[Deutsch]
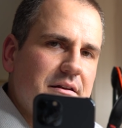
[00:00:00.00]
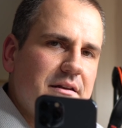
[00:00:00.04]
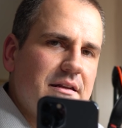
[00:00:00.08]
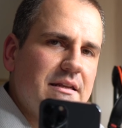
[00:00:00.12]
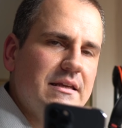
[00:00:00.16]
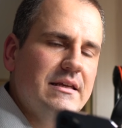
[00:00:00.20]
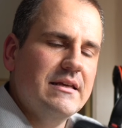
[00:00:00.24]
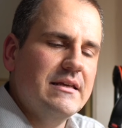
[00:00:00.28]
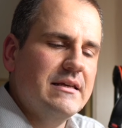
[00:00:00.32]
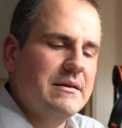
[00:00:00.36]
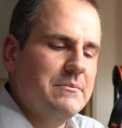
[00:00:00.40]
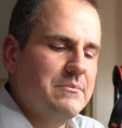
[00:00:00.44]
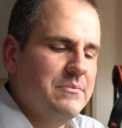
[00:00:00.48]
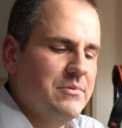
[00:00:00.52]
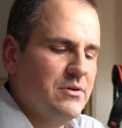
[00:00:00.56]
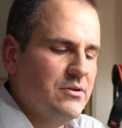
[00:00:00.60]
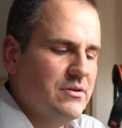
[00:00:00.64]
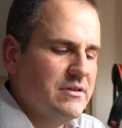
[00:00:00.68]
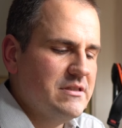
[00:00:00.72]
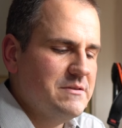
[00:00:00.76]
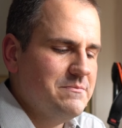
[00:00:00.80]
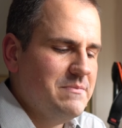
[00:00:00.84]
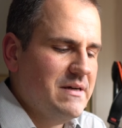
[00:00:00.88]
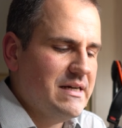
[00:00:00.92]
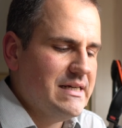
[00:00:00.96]
Die
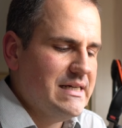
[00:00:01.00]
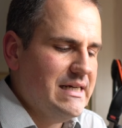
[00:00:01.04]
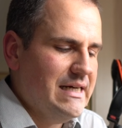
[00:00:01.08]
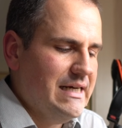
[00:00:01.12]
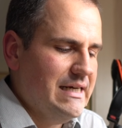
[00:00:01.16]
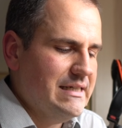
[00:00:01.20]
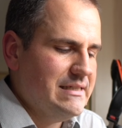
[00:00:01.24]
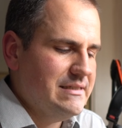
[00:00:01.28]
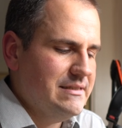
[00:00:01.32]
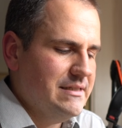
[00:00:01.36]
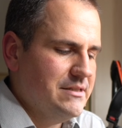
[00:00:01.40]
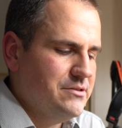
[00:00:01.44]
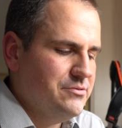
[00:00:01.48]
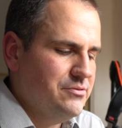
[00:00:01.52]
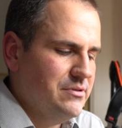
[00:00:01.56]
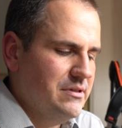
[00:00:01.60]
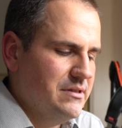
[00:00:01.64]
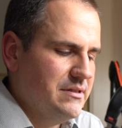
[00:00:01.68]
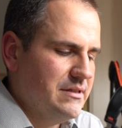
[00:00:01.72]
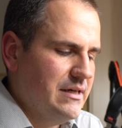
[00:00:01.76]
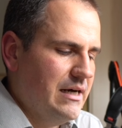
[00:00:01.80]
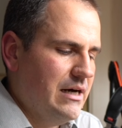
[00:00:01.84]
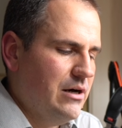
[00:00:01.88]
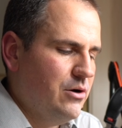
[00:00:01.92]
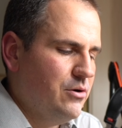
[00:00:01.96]
Benutzbarkeit
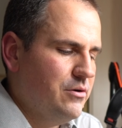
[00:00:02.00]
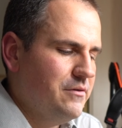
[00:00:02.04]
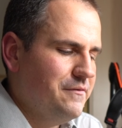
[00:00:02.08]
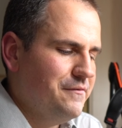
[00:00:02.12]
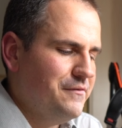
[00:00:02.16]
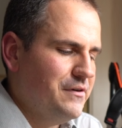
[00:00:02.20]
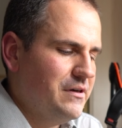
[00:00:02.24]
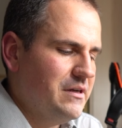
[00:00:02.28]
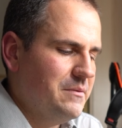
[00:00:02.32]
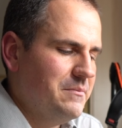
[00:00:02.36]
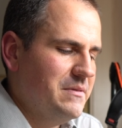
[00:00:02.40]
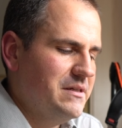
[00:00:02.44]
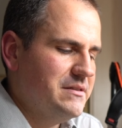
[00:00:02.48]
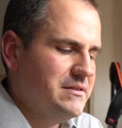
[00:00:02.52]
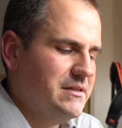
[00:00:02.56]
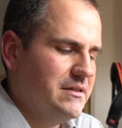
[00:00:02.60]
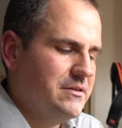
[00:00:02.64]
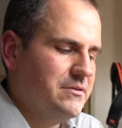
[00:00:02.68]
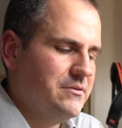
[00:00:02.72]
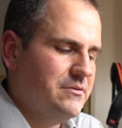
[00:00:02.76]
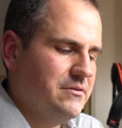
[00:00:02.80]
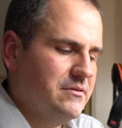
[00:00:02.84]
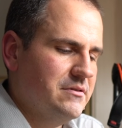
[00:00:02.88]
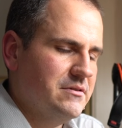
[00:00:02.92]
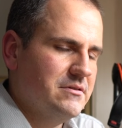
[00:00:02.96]
natürlich auch vor dem
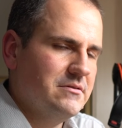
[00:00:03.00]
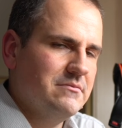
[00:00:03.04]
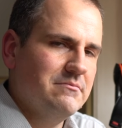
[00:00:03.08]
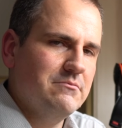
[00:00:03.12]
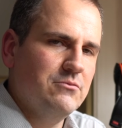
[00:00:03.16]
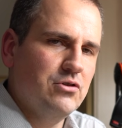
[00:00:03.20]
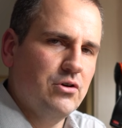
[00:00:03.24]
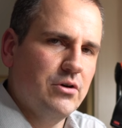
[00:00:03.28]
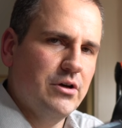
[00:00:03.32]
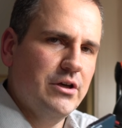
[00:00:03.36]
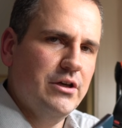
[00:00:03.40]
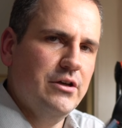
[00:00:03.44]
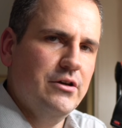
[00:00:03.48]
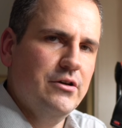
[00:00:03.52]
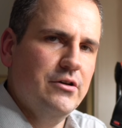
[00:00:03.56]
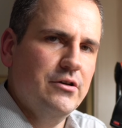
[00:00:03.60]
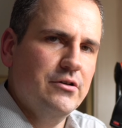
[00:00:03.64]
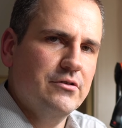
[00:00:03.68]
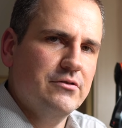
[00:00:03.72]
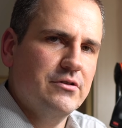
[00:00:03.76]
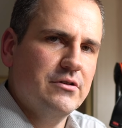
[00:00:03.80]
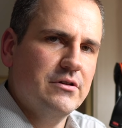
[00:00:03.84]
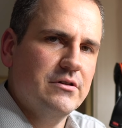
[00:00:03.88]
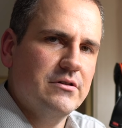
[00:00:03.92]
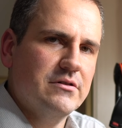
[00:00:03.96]
Hintergrund
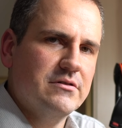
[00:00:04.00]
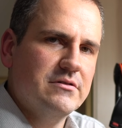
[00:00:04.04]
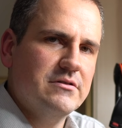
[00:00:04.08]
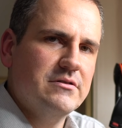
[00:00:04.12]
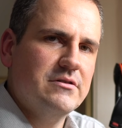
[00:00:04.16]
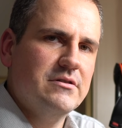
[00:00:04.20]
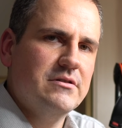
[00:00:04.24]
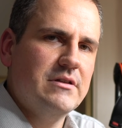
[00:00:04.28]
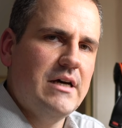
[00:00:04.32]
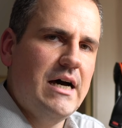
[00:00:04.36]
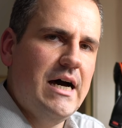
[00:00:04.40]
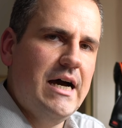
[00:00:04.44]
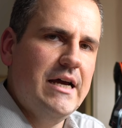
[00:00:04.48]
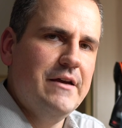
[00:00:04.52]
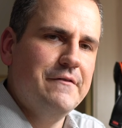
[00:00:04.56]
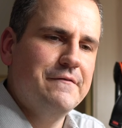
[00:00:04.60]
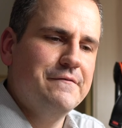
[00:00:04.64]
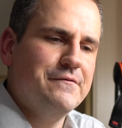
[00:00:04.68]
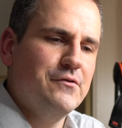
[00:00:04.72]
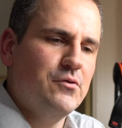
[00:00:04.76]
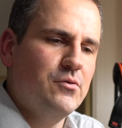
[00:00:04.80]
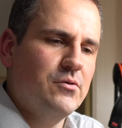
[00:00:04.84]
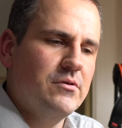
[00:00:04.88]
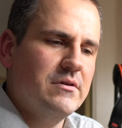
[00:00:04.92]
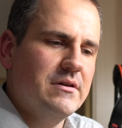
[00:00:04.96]
riesiges
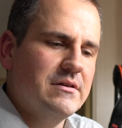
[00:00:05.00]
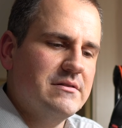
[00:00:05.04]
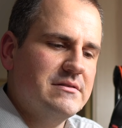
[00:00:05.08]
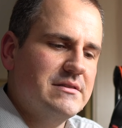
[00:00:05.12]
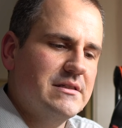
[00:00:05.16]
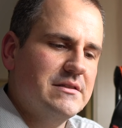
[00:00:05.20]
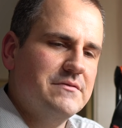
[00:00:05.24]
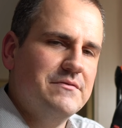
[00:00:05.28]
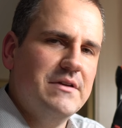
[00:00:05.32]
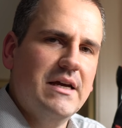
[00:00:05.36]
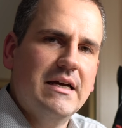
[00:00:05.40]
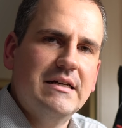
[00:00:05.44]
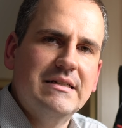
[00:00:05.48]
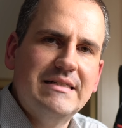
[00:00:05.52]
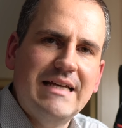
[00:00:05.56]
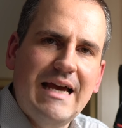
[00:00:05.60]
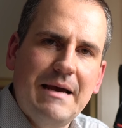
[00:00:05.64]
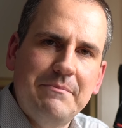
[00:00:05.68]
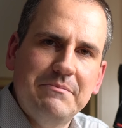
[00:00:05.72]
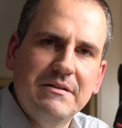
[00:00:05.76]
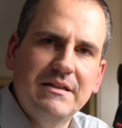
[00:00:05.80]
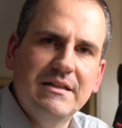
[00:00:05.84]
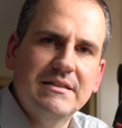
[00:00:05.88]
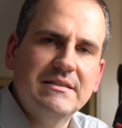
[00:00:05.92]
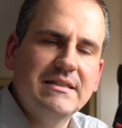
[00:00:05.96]
iPhone, ist das wie ein
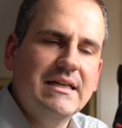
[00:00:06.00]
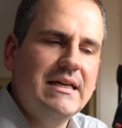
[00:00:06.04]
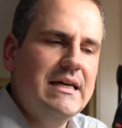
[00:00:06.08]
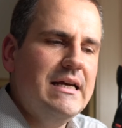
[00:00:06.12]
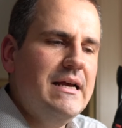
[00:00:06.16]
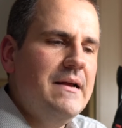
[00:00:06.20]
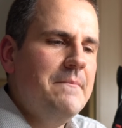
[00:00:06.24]
Tablet.